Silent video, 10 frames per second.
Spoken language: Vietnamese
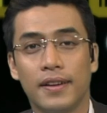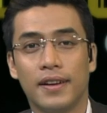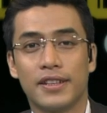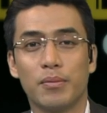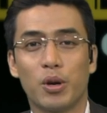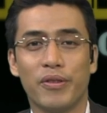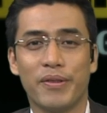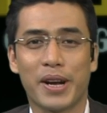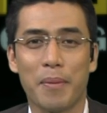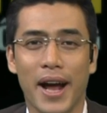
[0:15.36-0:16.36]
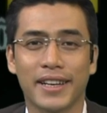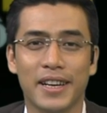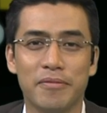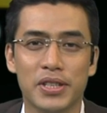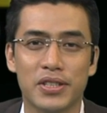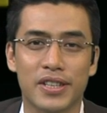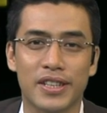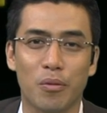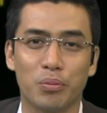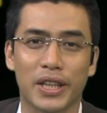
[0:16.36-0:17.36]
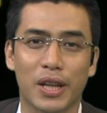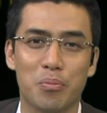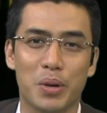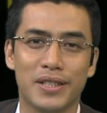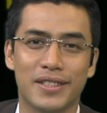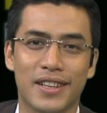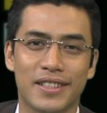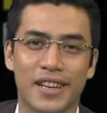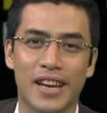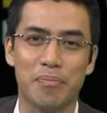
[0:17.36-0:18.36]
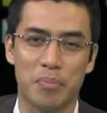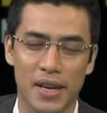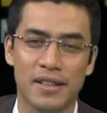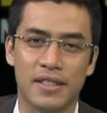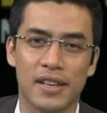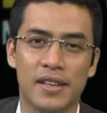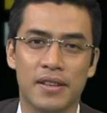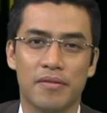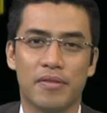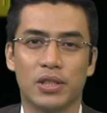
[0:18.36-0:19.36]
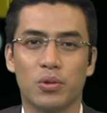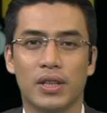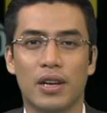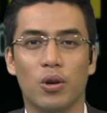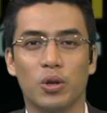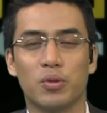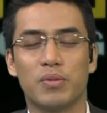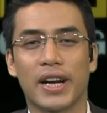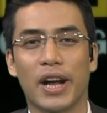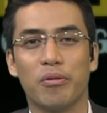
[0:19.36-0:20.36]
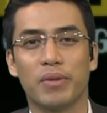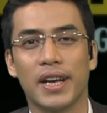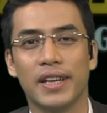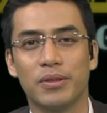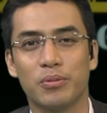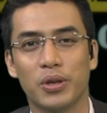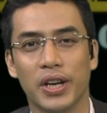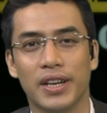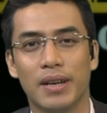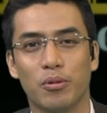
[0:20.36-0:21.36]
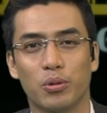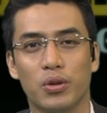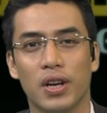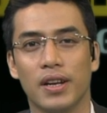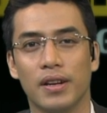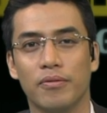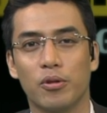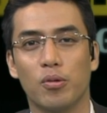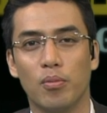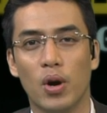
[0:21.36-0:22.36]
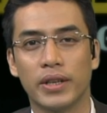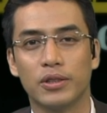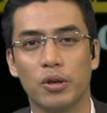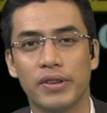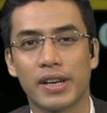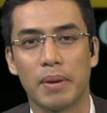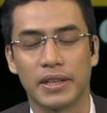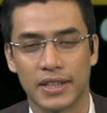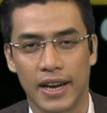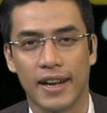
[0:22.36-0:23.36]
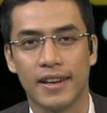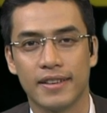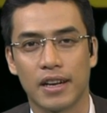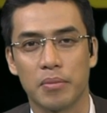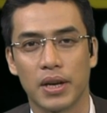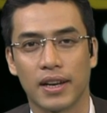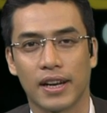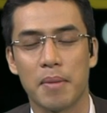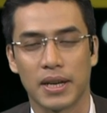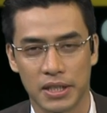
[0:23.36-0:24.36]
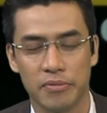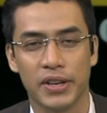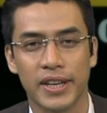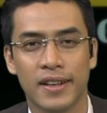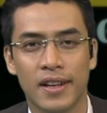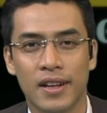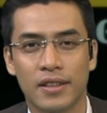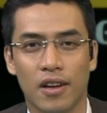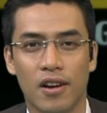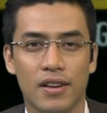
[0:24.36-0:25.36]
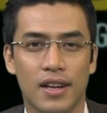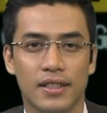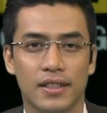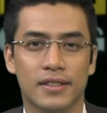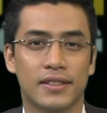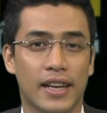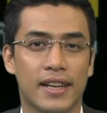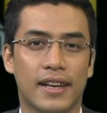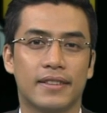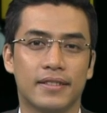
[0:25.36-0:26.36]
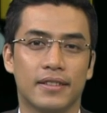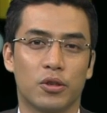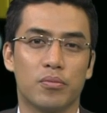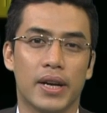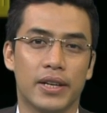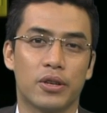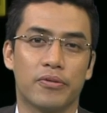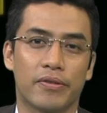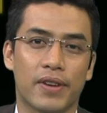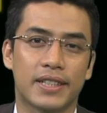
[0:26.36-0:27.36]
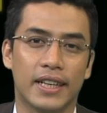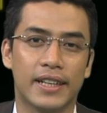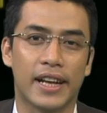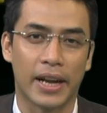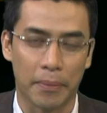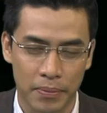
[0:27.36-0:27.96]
Chào mừng quý vị và các bạn đến với chương trình Đồng tiền thông minh trên kênh FBNC và chủ đề thảo luận của chúng ta ngày hôm nay chúng tôi nghĩ là một chủ đề vô cùng bổ ích đối với các bạn trẻ, đặc biệt là các bạn sinh viên. Ừ. Đó là những kỹ năng chuẩn bị cho việc phát triển nghề nghiệp.